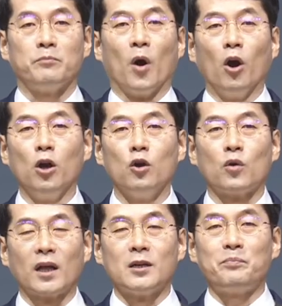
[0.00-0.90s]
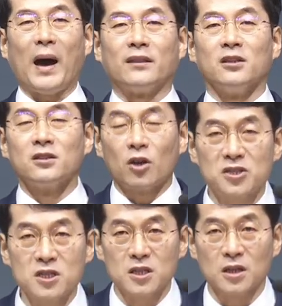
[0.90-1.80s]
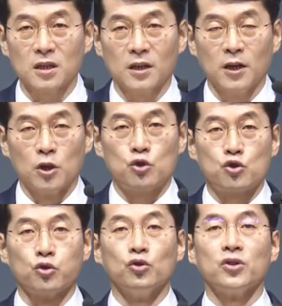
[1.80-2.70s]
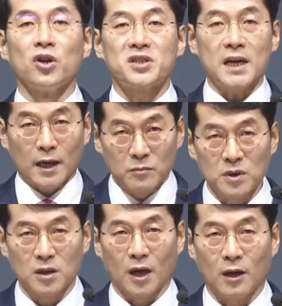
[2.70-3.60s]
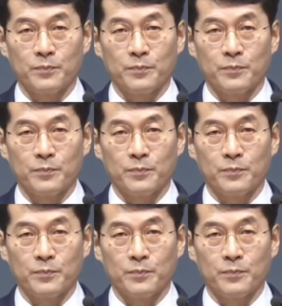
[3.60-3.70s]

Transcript: 면류관을 받는 것이지 주는 것이 아닙니다.